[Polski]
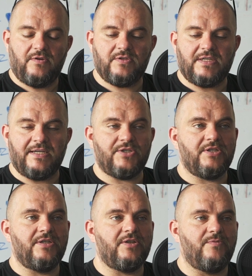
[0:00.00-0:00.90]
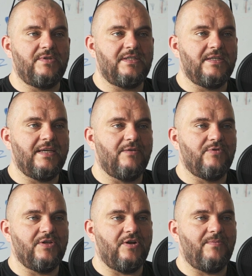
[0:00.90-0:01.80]
oskarżeń Komisji Czyli
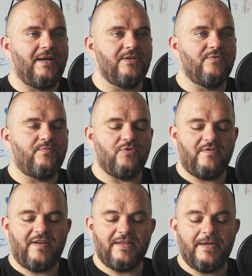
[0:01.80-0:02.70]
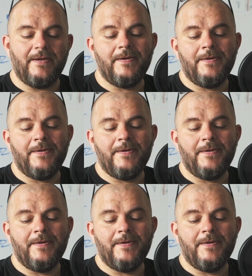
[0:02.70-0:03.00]
Giełdy nigdy, o manipulowanie.